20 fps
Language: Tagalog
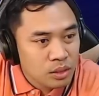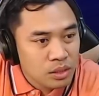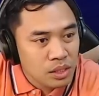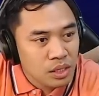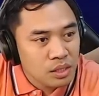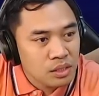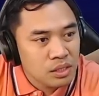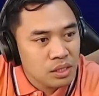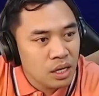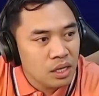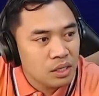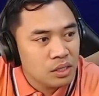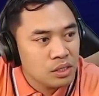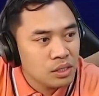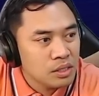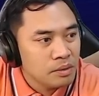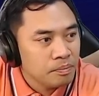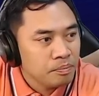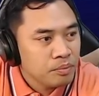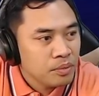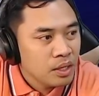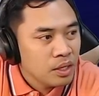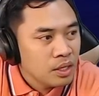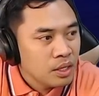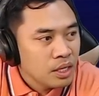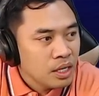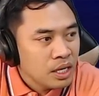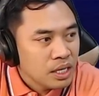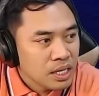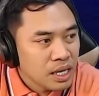C6,
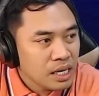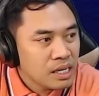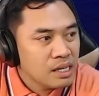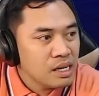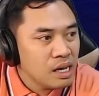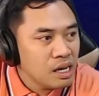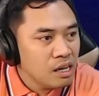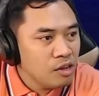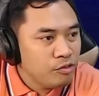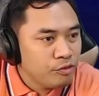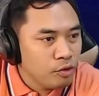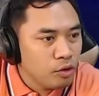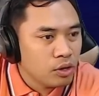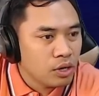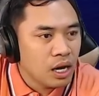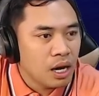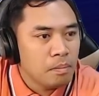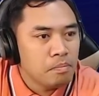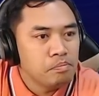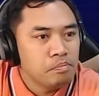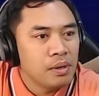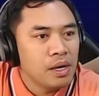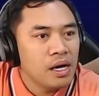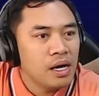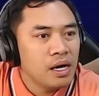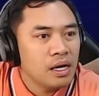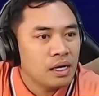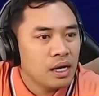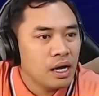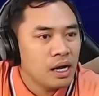nag A4.
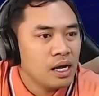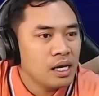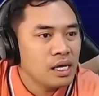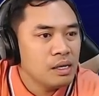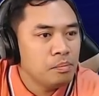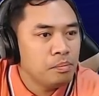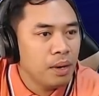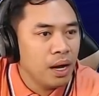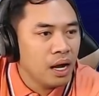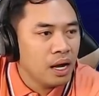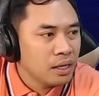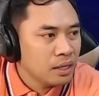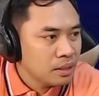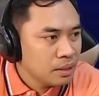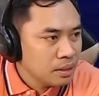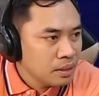Aba, kakaiba.